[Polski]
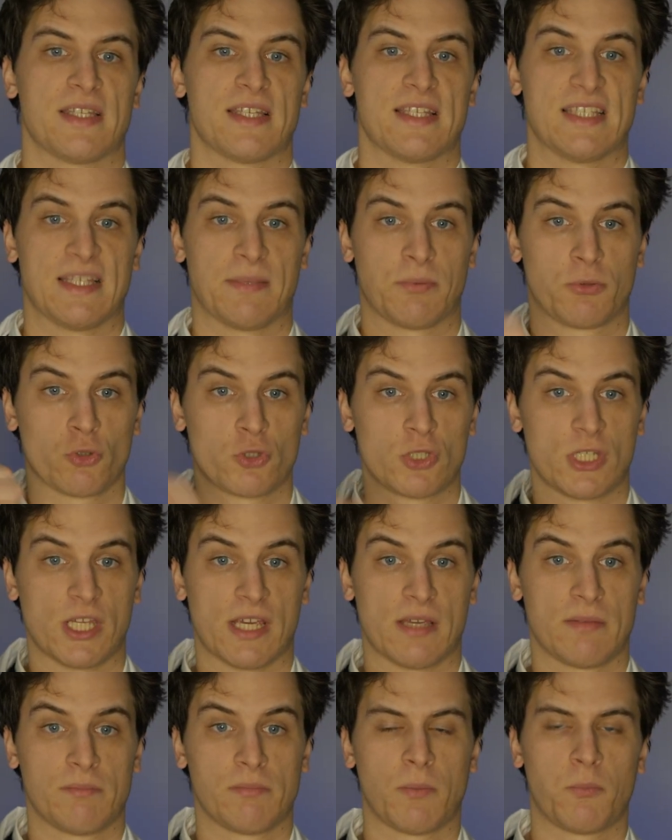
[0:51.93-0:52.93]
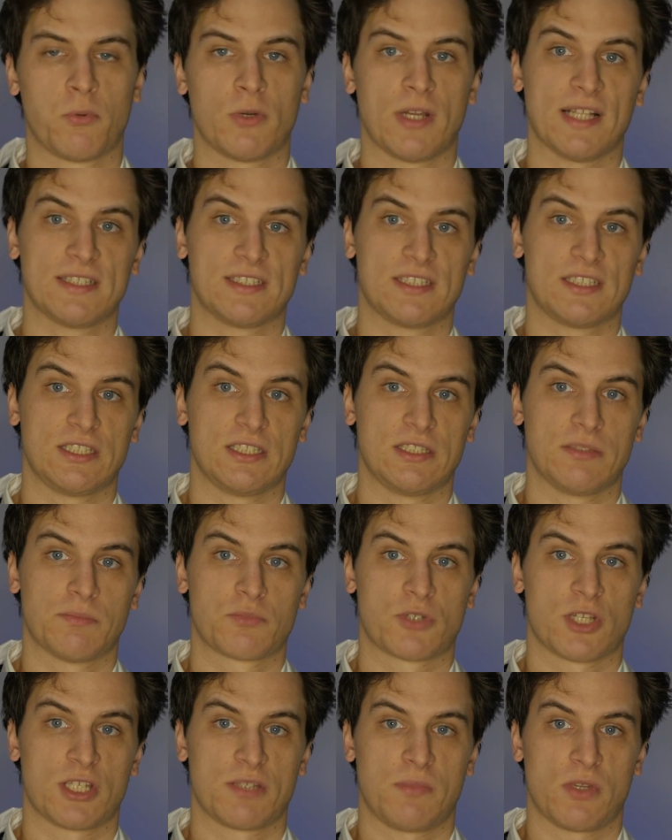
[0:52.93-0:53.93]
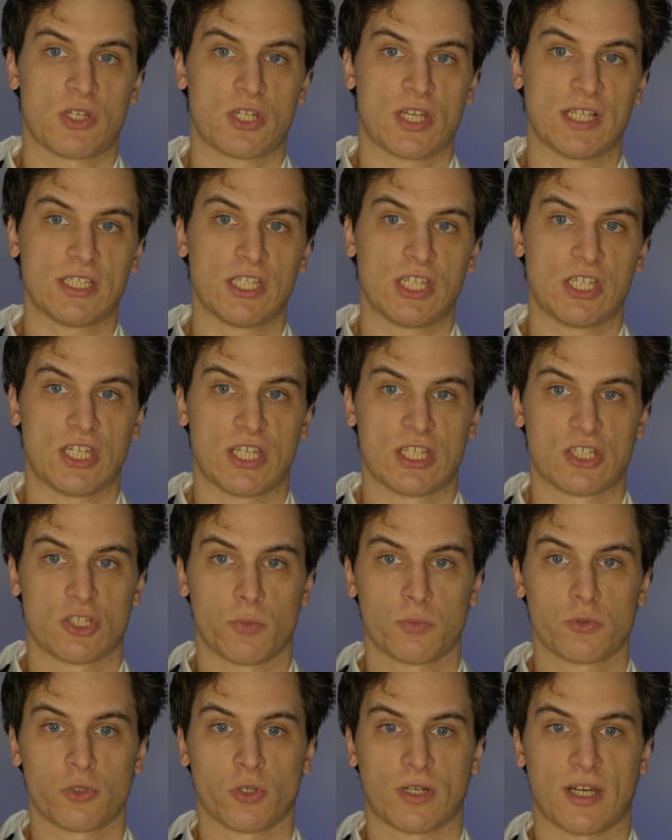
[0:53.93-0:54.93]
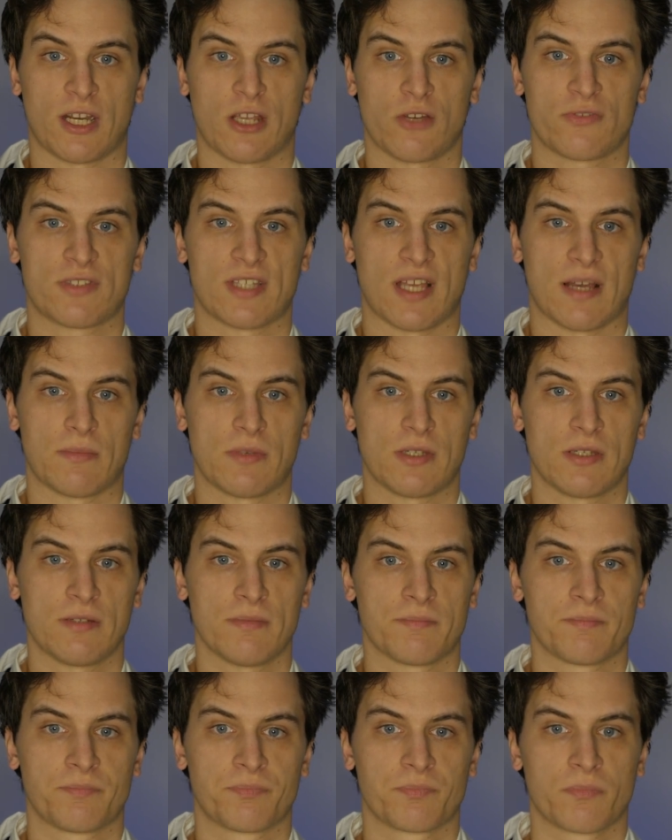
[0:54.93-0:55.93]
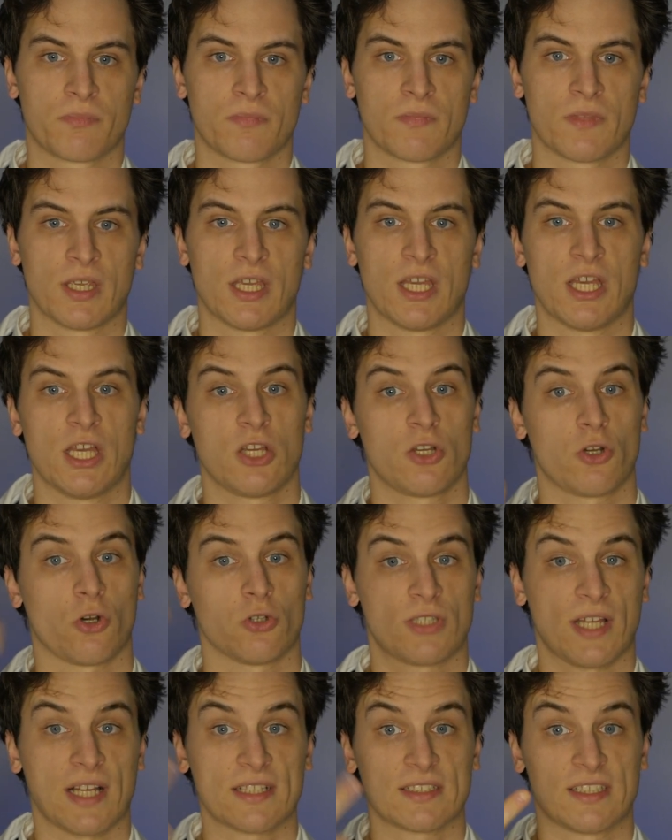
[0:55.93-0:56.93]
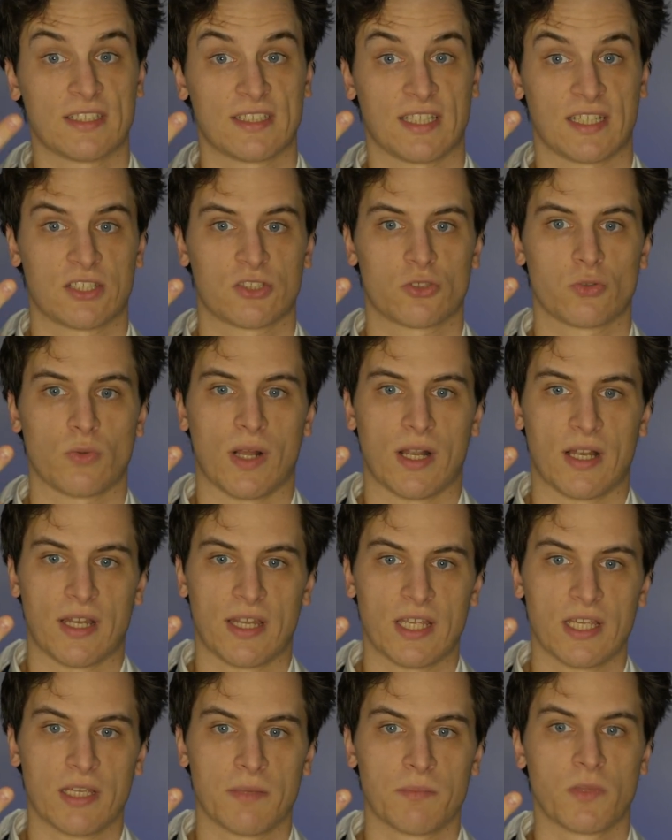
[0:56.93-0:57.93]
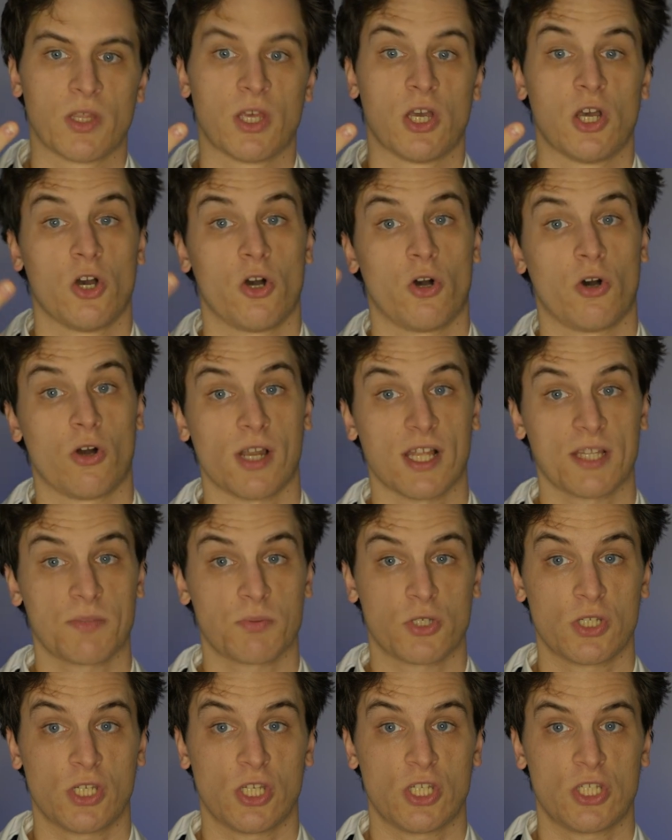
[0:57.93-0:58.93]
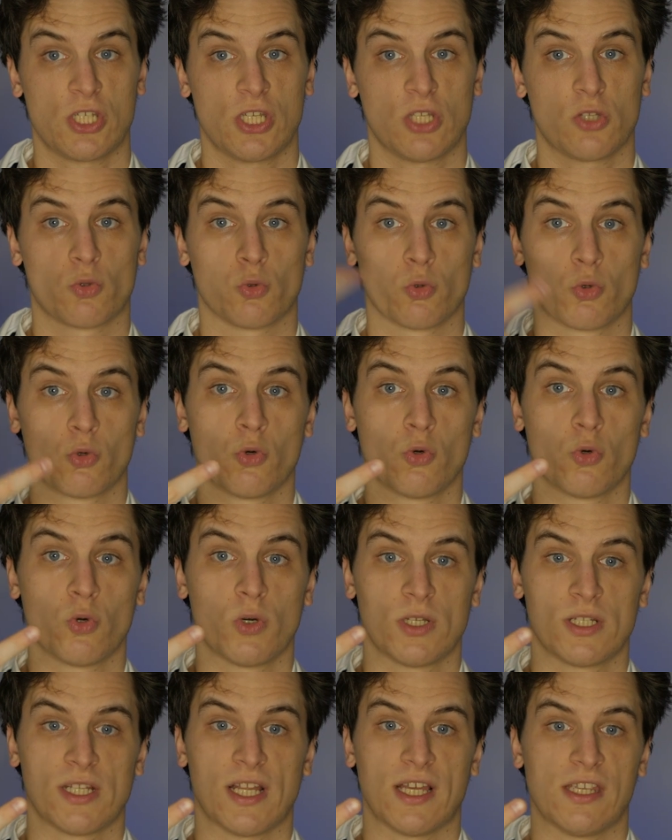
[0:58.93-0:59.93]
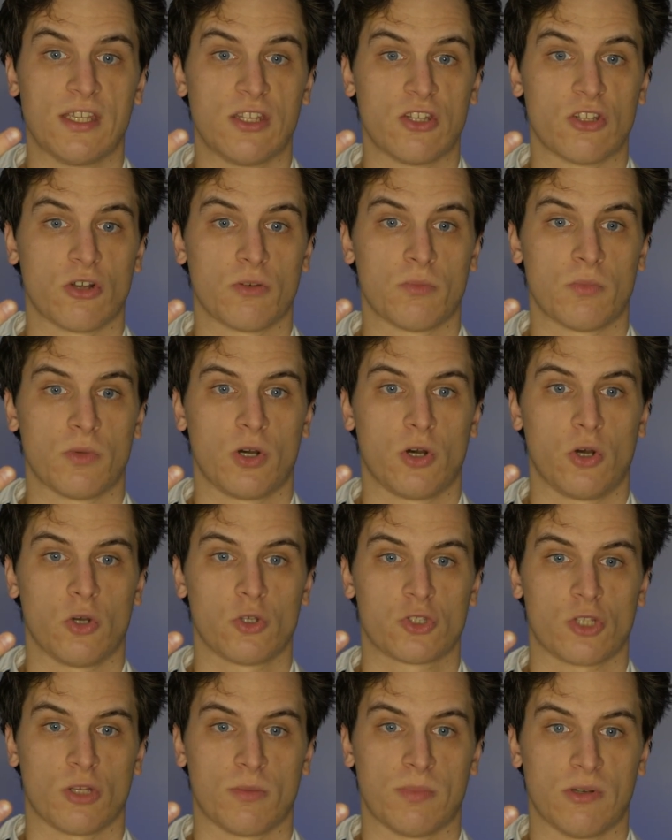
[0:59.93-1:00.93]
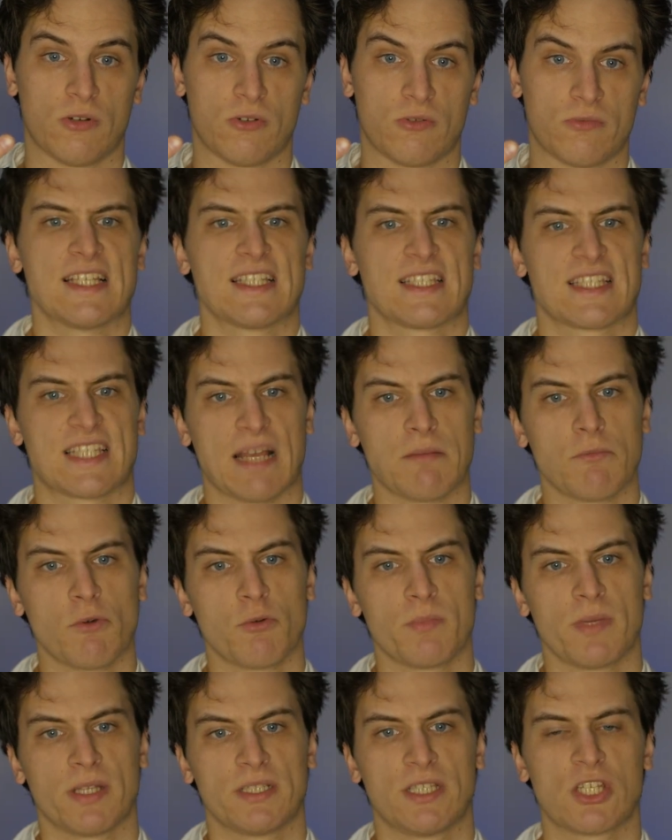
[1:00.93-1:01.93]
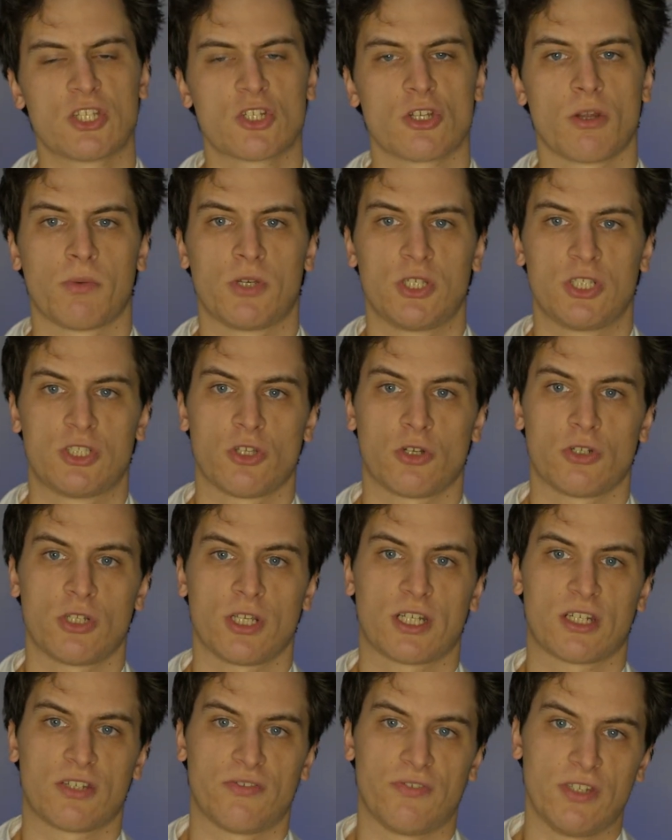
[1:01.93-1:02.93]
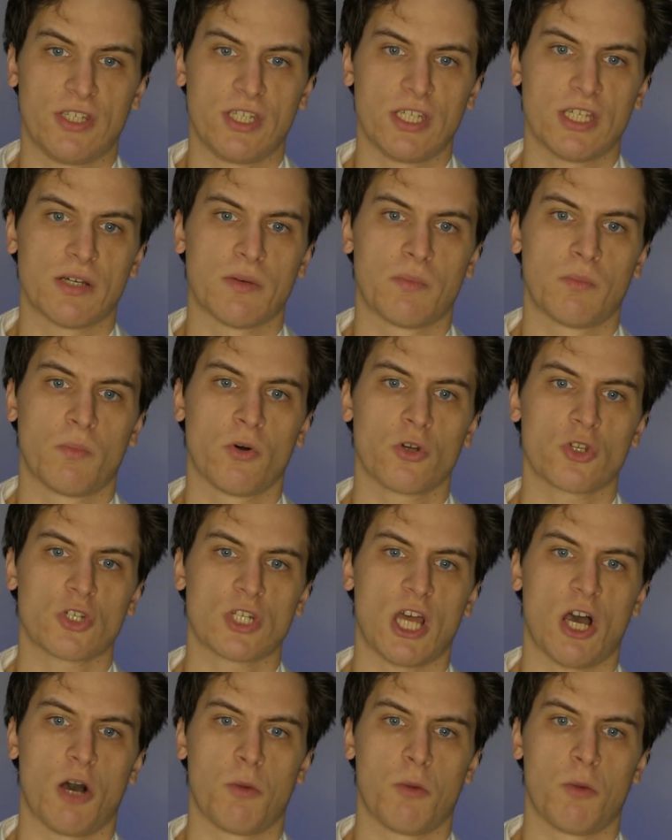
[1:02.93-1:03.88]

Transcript: zepsucie populacji przez mieszanie się z obcokrajowcami, kontakty seksualne oraz przeniesienie długu na inną osobę. Samą medyczną historię krwi można